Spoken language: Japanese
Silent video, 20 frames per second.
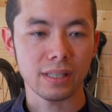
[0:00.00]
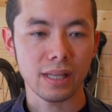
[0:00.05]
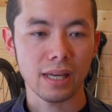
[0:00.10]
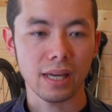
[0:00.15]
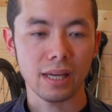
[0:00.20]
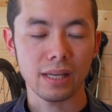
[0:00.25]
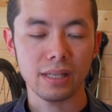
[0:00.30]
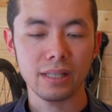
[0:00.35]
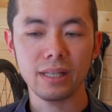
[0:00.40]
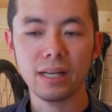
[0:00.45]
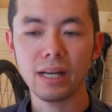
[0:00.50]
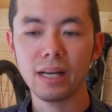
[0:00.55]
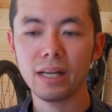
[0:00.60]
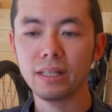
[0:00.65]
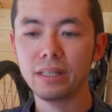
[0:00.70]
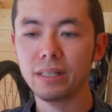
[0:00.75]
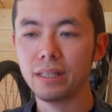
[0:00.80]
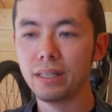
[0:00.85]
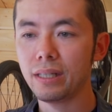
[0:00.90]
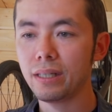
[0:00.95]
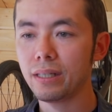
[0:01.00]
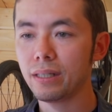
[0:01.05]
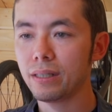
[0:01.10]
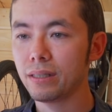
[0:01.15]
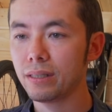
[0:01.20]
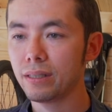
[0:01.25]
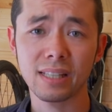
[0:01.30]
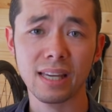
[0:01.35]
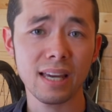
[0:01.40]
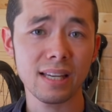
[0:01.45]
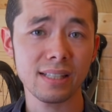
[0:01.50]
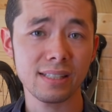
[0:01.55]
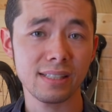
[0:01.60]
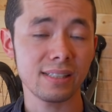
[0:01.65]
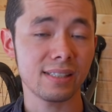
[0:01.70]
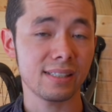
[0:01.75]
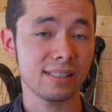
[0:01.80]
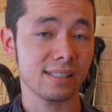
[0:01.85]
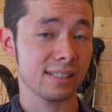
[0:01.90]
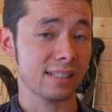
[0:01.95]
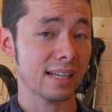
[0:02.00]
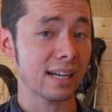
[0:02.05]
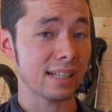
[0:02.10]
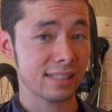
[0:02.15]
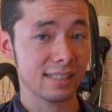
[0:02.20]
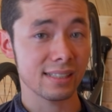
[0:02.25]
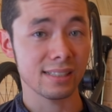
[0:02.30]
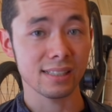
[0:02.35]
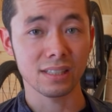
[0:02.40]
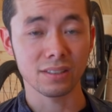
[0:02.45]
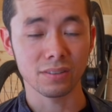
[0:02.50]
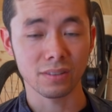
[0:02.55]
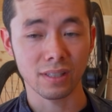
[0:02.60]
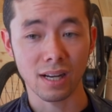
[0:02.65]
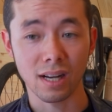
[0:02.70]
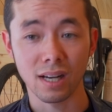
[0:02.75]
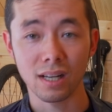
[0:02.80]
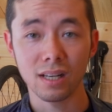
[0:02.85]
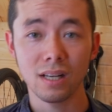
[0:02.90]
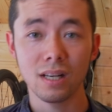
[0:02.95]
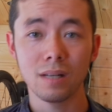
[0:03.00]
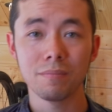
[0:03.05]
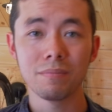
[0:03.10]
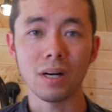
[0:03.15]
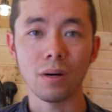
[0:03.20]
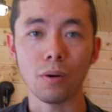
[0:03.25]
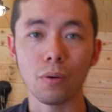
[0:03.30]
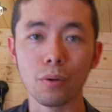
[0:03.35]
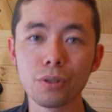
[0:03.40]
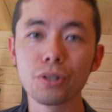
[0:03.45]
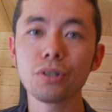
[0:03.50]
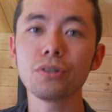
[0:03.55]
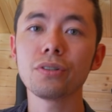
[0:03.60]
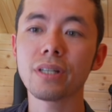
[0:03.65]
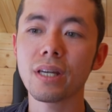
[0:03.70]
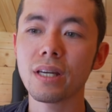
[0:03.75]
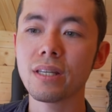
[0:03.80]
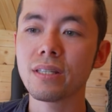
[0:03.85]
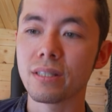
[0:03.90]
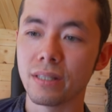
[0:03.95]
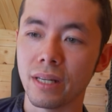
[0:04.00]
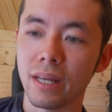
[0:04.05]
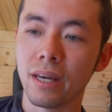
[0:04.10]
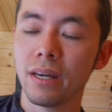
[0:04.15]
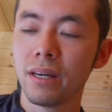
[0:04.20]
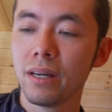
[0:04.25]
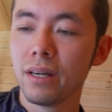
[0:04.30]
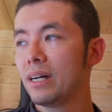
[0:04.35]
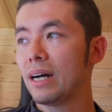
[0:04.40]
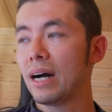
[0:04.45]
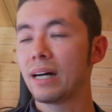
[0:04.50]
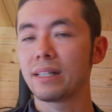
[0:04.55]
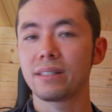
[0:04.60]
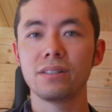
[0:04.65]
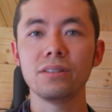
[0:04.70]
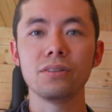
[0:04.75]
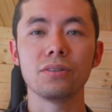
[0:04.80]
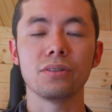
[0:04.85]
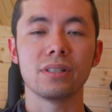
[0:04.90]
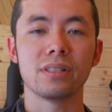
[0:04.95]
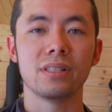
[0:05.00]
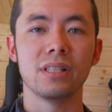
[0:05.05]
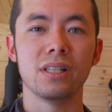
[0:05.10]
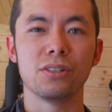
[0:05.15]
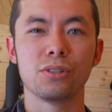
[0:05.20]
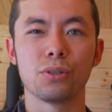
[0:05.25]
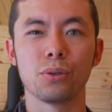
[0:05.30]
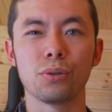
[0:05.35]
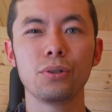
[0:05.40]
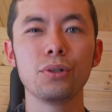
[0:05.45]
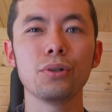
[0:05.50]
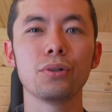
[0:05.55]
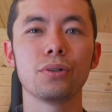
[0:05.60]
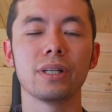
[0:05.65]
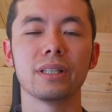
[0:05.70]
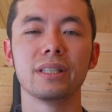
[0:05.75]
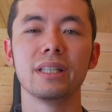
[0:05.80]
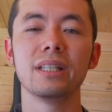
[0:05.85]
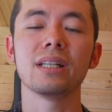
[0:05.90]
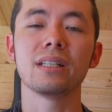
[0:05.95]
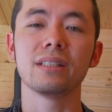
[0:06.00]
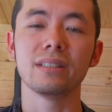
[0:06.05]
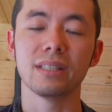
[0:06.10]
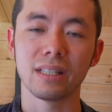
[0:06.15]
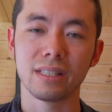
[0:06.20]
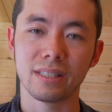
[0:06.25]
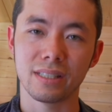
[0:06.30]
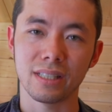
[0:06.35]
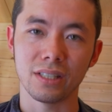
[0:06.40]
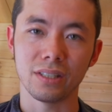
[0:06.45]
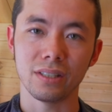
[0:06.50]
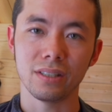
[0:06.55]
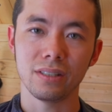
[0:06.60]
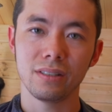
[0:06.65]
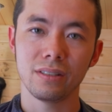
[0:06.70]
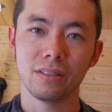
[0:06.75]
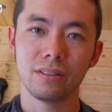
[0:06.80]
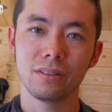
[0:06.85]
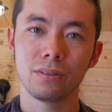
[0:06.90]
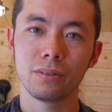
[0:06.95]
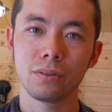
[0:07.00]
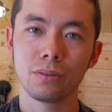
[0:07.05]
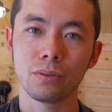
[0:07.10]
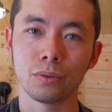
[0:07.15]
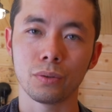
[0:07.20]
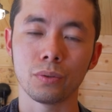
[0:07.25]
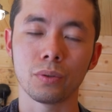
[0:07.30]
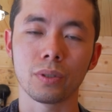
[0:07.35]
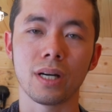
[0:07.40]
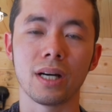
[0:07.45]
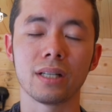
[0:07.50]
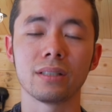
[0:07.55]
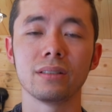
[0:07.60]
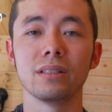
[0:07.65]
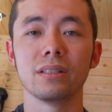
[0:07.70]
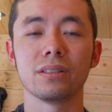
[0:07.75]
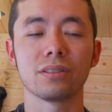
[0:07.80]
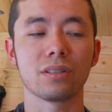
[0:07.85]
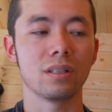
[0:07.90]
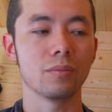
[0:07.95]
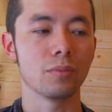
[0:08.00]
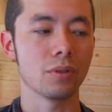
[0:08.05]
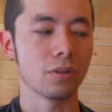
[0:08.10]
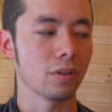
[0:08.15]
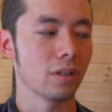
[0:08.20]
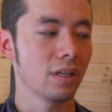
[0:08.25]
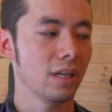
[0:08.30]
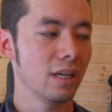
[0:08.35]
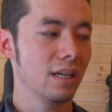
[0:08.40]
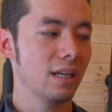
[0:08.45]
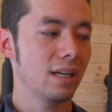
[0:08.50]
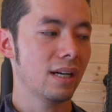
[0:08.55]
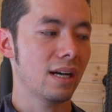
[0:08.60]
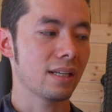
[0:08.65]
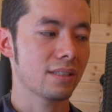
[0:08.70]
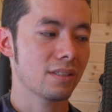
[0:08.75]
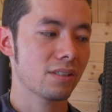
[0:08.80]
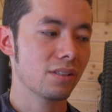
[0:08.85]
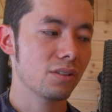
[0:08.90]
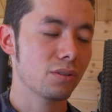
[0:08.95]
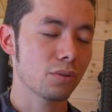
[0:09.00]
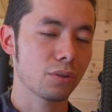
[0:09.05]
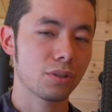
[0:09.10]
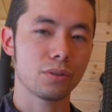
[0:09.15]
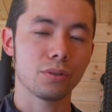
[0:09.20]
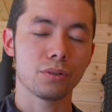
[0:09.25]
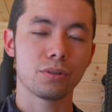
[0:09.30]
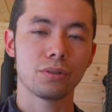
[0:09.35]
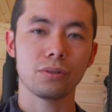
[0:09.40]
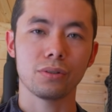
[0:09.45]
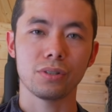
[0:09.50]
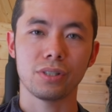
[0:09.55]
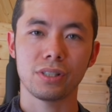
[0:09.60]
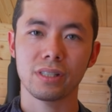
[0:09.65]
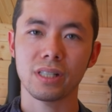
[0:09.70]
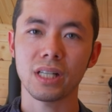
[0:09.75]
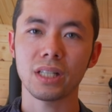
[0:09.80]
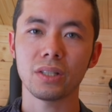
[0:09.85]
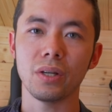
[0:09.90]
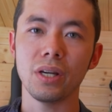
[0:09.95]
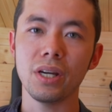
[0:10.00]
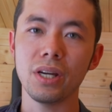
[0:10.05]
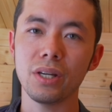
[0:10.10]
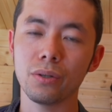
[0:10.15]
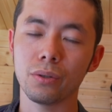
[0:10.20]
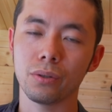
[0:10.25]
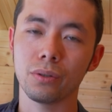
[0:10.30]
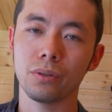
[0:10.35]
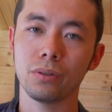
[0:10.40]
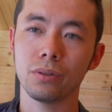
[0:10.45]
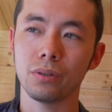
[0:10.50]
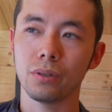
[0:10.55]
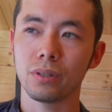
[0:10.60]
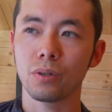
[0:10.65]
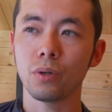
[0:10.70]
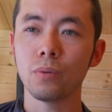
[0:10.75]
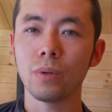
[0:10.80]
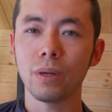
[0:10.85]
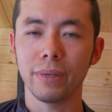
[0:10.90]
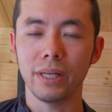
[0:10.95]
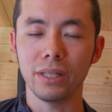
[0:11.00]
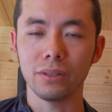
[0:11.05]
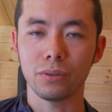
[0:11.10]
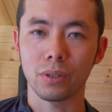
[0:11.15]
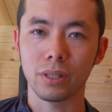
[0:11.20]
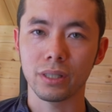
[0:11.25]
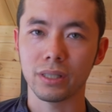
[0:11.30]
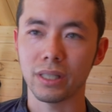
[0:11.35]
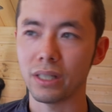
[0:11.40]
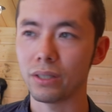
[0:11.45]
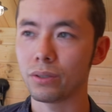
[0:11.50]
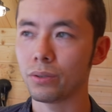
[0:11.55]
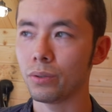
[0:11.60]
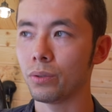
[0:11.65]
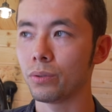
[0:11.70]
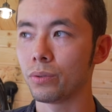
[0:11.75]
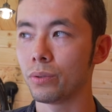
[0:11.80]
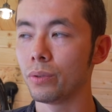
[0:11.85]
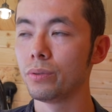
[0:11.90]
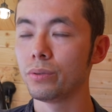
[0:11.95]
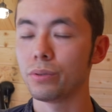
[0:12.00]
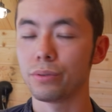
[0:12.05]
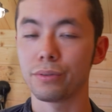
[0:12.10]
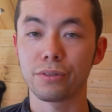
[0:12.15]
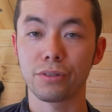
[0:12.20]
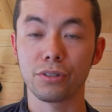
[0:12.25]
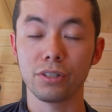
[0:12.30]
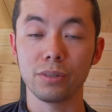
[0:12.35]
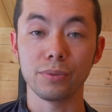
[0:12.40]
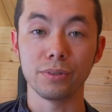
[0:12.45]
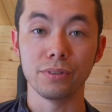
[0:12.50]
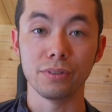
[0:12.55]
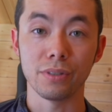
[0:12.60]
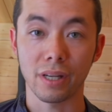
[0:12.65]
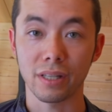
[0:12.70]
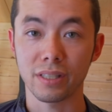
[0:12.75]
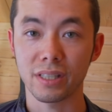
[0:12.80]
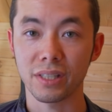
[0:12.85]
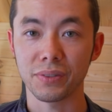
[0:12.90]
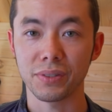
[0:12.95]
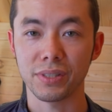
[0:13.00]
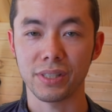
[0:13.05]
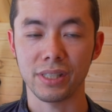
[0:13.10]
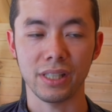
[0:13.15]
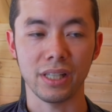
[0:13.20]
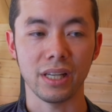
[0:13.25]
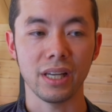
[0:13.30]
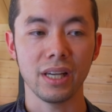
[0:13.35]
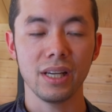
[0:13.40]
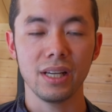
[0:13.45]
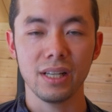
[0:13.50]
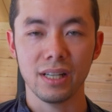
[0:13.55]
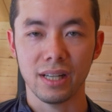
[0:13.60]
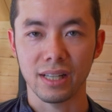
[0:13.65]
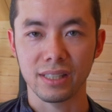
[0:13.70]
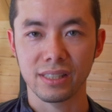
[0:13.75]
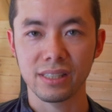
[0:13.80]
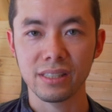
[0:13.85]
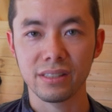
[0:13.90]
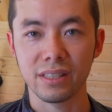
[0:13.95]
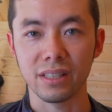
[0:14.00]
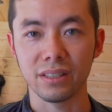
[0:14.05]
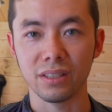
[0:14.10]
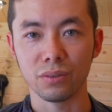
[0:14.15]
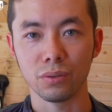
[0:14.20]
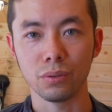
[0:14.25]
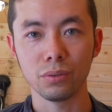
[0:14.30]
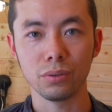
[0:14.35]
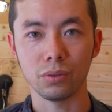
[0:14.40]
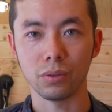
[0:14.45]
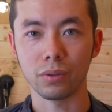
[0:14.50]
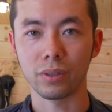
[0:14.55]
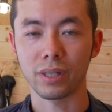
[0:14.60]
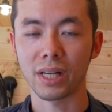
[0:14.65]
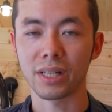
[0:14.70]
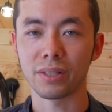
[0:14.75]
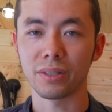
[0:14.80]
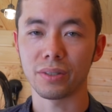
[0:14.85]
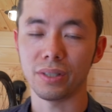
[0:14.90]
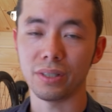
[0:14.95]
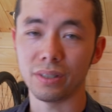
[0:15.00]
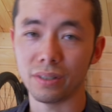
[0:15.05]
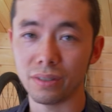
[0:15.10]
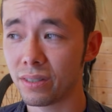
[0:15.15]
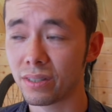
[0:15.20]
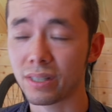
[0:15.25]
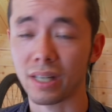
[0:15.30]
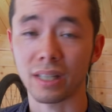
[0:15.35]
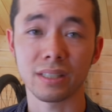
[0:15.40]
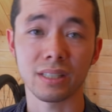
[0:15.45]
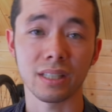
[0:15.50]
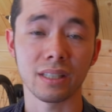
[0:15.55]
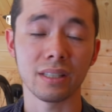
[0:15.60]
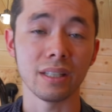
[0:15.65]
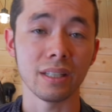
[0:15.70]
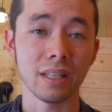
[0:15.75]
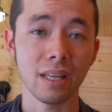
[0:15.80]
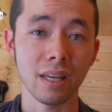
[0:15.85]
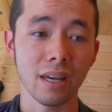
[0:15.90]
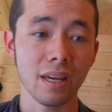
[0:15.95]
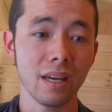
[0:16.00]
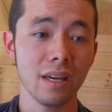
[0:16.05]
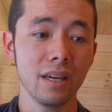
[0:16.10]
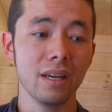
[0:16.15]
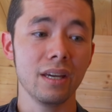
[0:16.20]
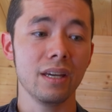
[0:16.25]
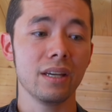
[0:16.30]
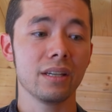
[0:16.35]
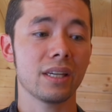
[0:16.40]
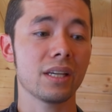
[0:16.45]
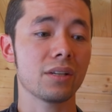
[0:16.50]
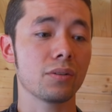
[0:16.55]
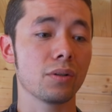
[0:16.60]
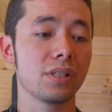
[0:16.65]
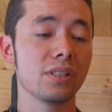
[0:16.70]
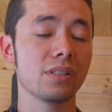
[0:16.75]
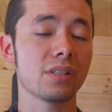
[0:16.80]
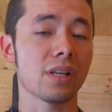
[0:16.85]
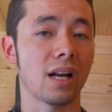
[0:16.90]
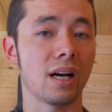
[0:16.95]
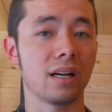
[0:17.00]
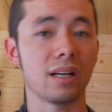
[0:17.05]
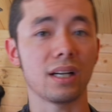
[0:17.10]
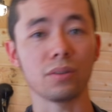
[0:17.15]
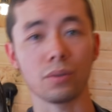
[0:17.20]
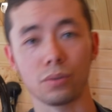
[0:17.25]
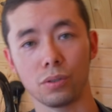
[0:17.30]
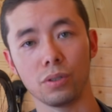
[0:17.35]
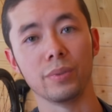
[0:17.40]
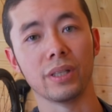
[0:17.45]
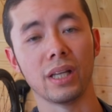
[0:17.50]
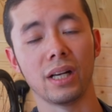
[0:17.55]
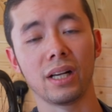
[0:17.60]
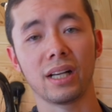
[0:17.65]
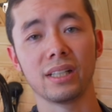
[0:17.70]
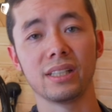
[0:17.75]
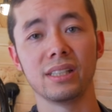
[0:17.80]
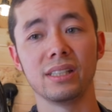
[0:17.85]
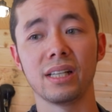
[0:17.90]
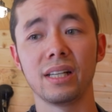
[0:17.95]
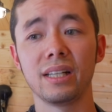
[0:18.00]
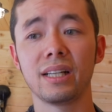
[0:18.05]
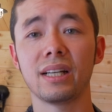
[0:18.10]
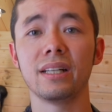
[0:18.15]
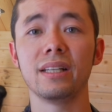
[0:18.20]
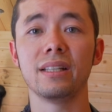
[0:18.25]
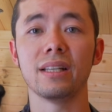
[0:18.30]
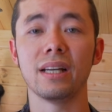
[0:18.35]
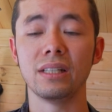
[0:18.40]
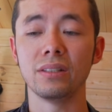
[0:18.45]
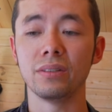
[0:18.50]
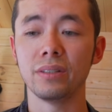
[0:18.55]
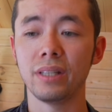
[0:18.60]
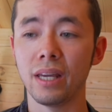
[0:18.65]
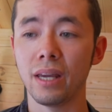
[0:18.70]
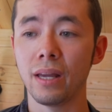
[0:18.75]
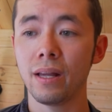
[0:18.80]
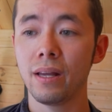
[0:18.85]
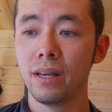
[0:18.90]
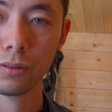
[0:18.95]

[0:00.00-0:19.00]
ね、意外に軽視しがちなのが、まあ、補給系ですね。暑いとですね食欲が出なくなっちゃうこととかあるんですけども暑い時こそしっかりと栄養をこまめに取らないとどんどん水分抜けちゃうし走ってるんでどんどんカロリー使っちゃってて結構気づいたらハンガーノックみたいな感じになりかねないので